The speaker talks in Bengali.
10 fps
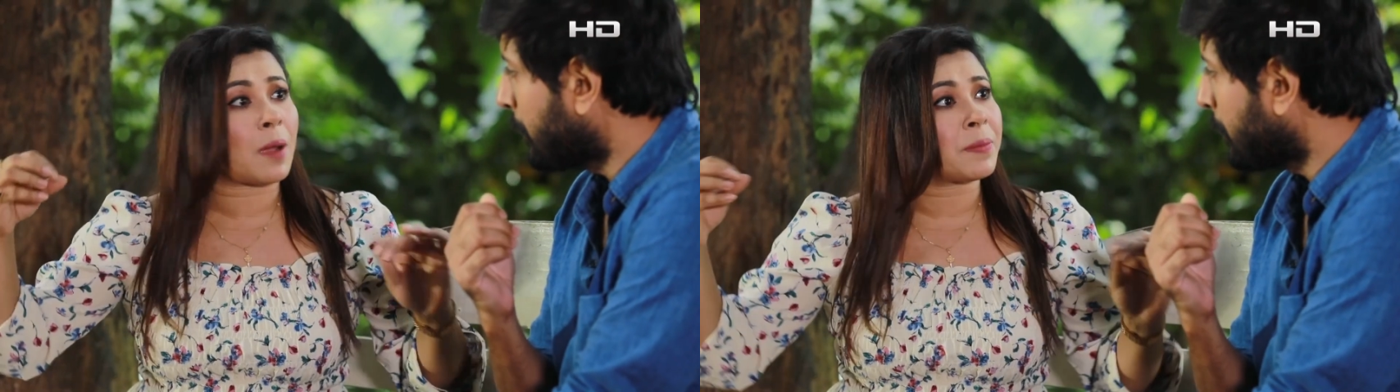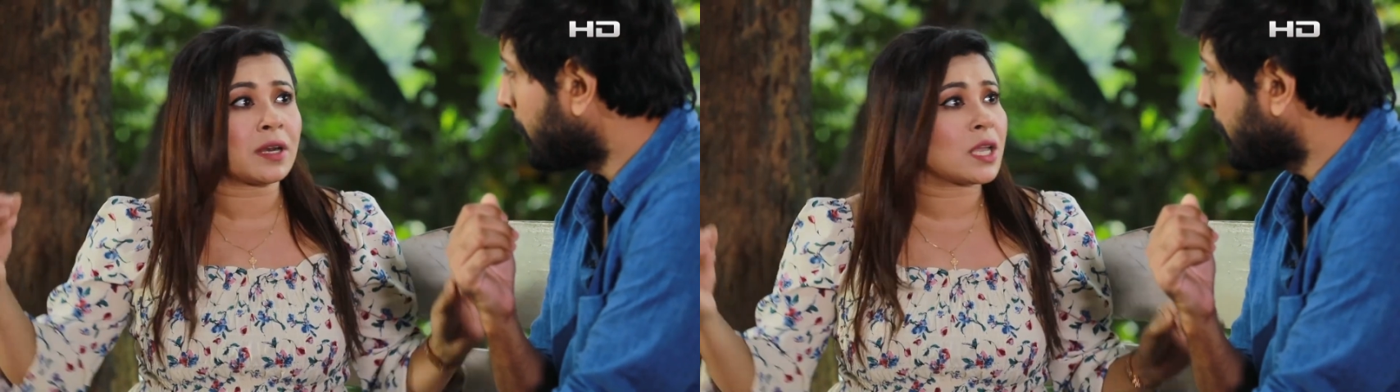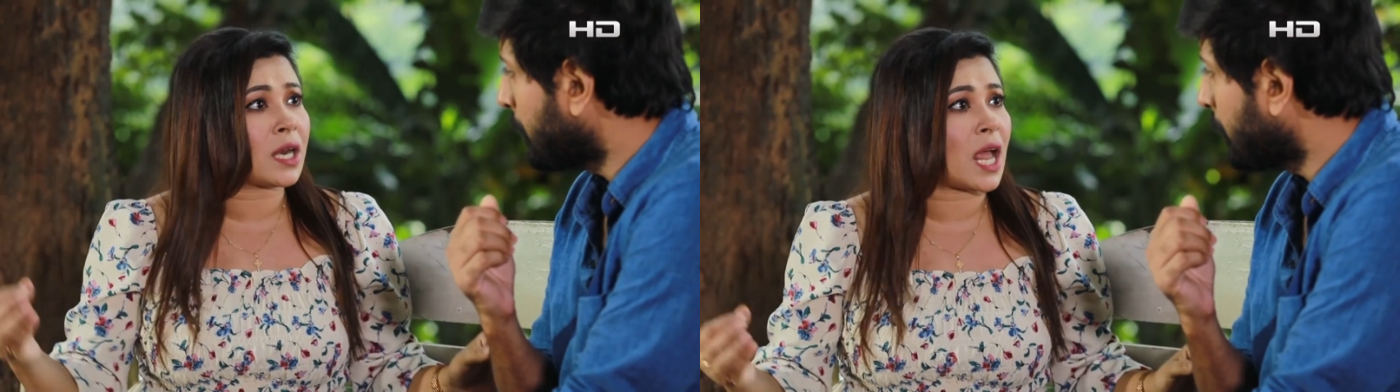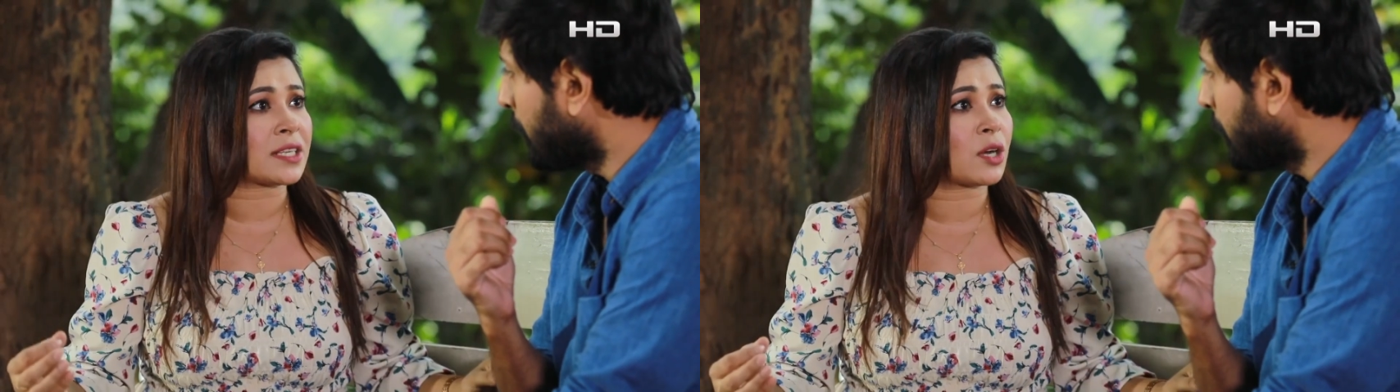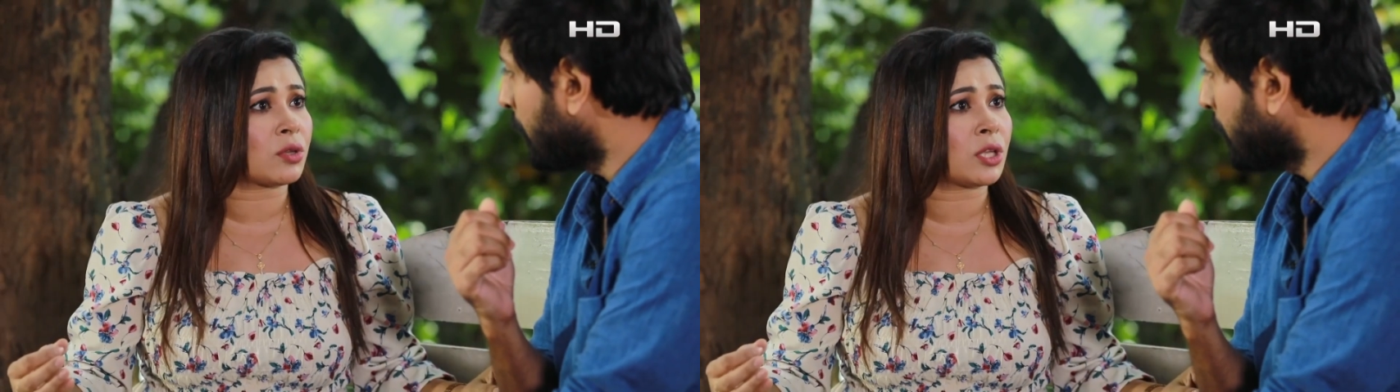আপনারা এখানে
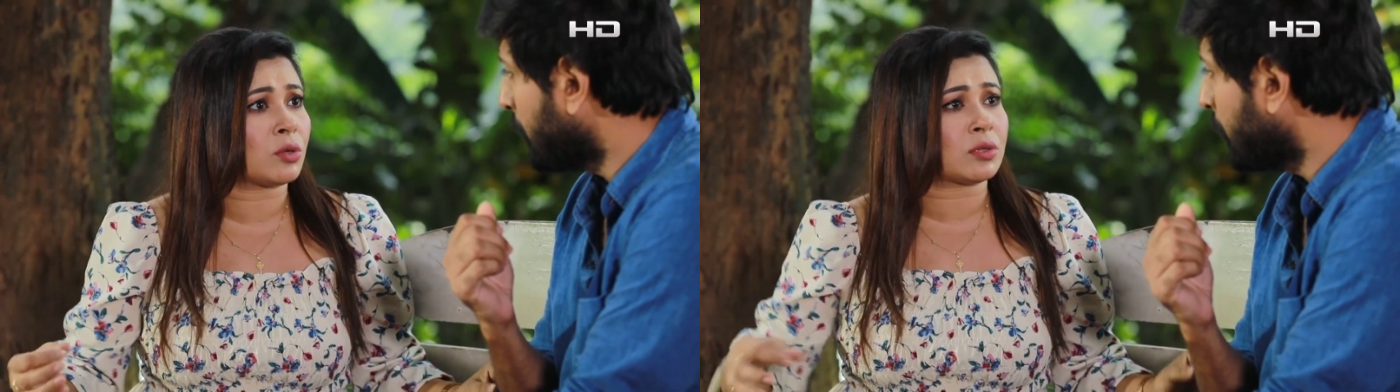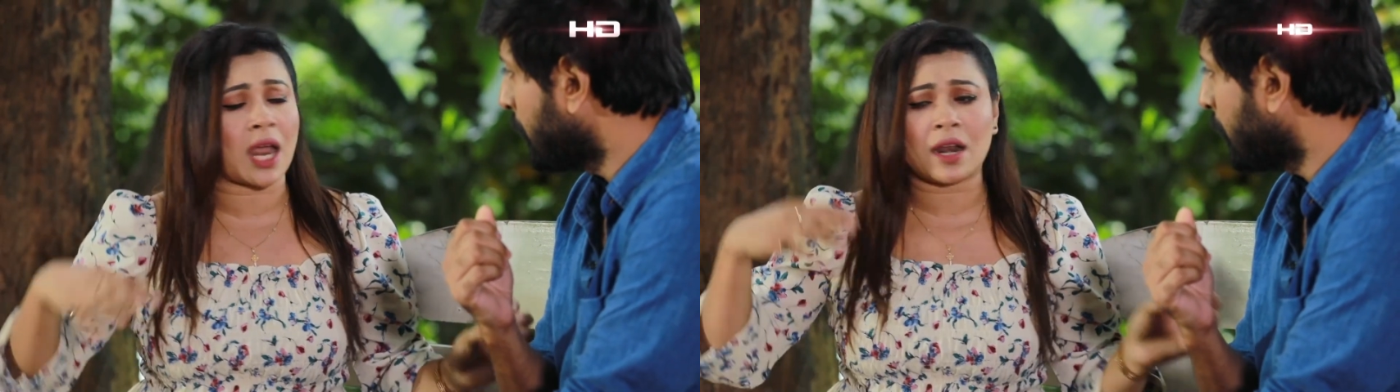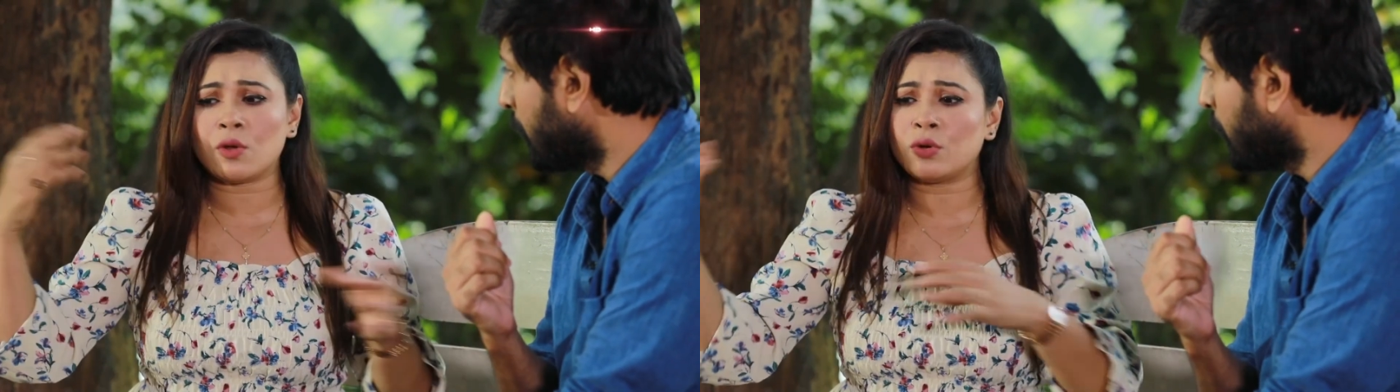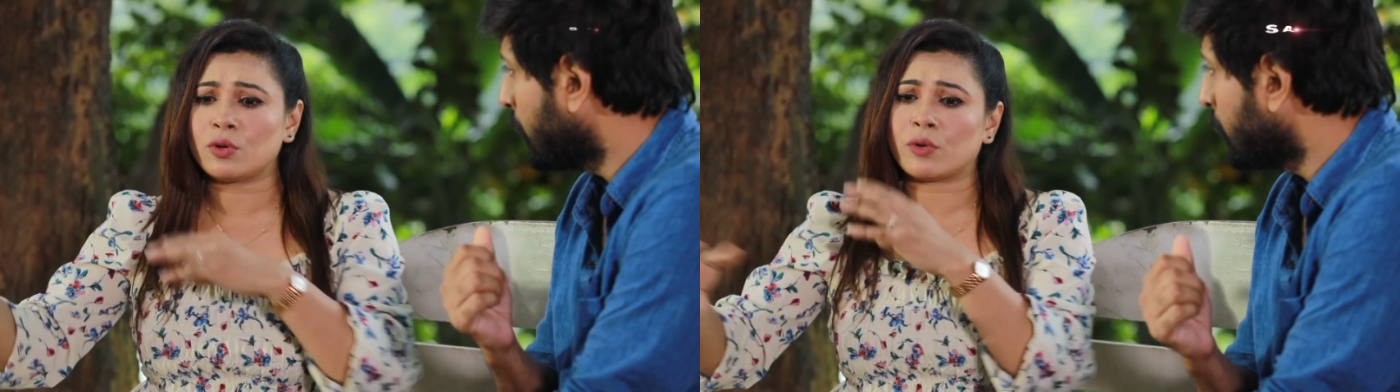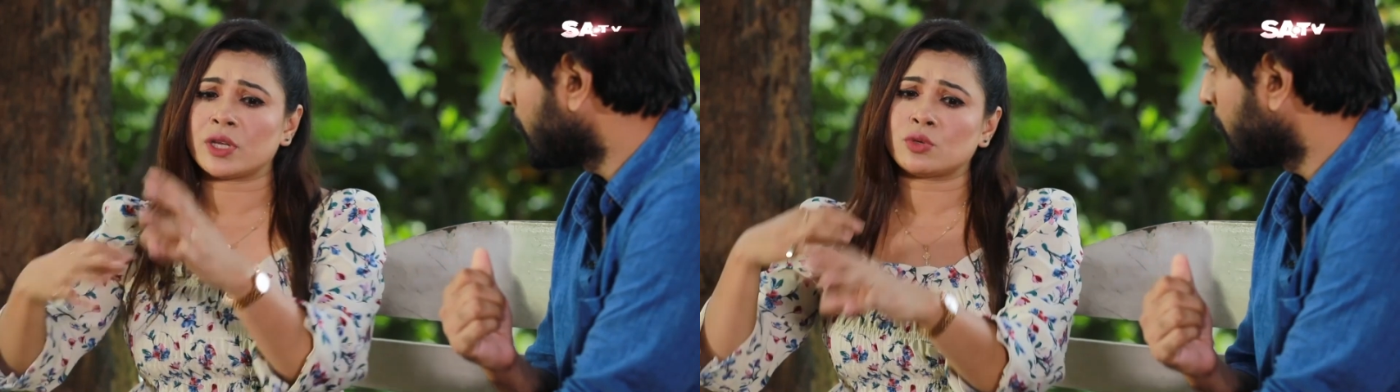আসার কথা তো
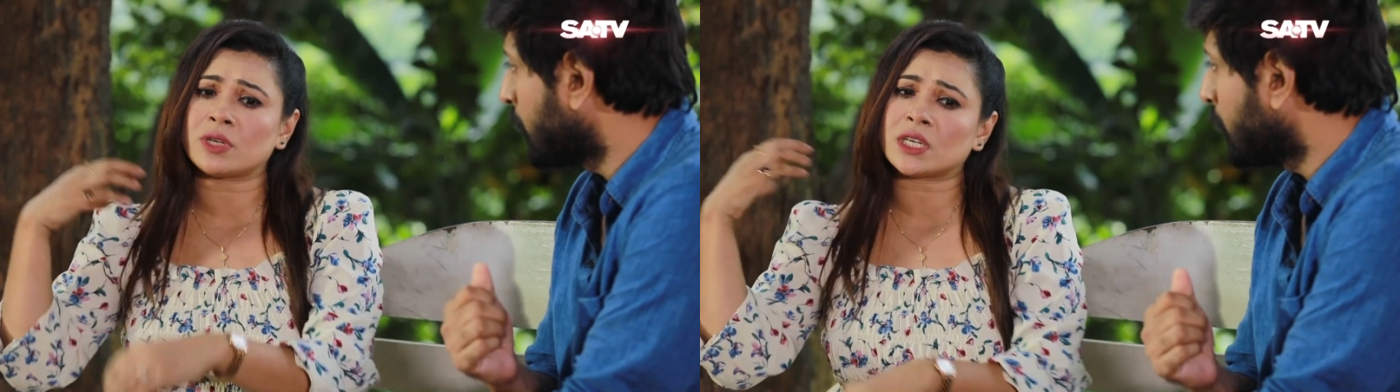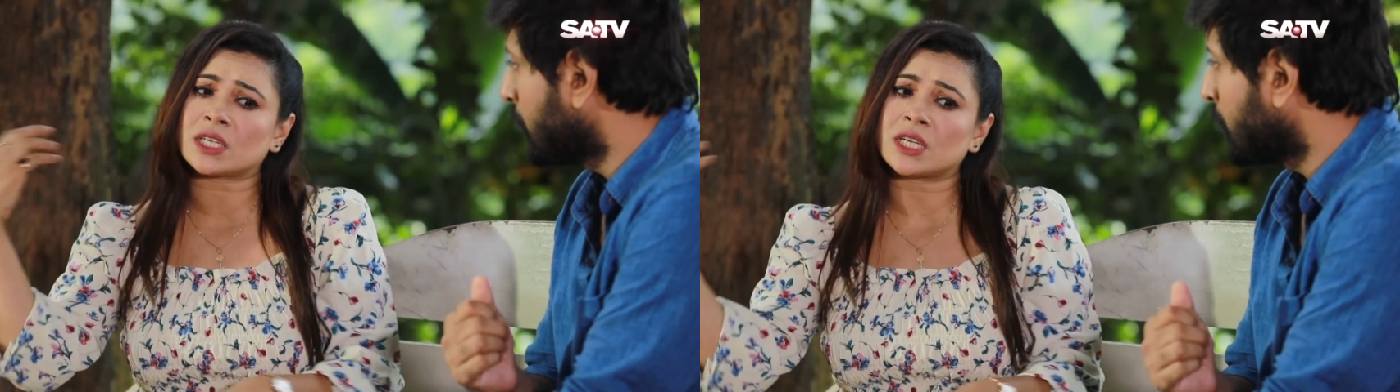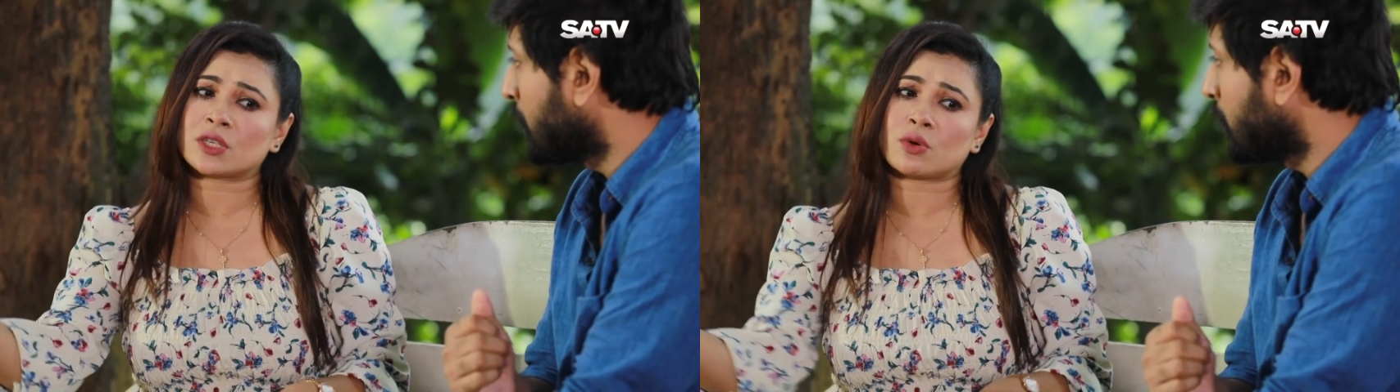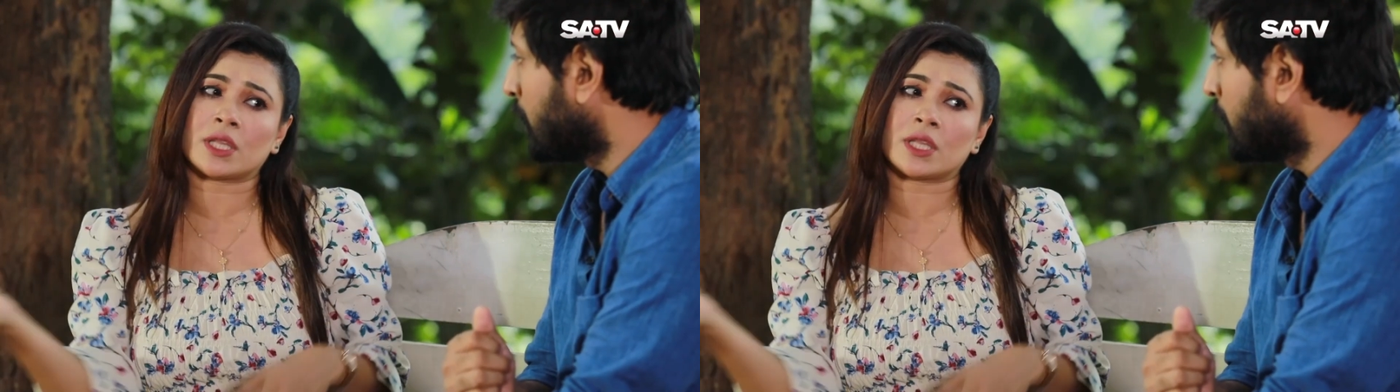তাড়াহুড়ো করে শুটিংটা শেষ